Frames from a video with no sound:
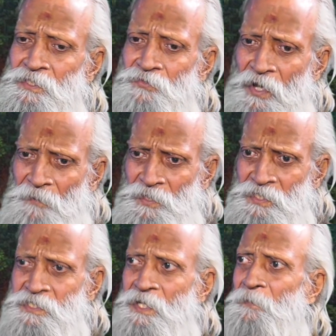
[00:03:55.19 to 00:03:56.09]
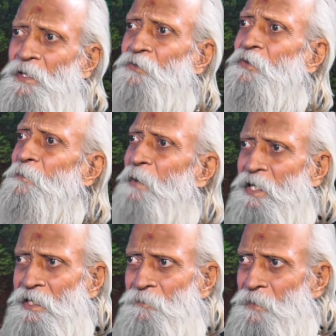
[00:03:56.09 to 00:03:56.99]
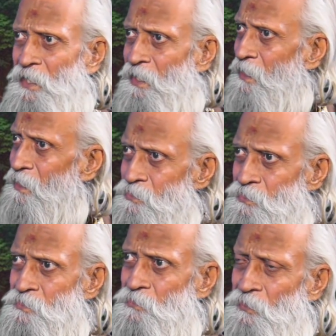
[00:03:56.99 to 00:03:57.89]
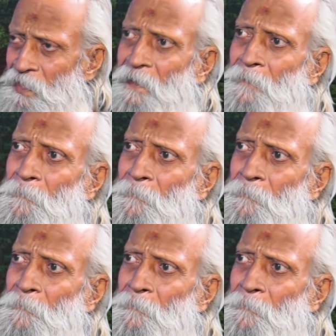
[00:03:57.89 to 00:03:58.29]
స్వామీజీ చెప్పినటువంటి మాటల ప్రకారంగా చూసుకుంటే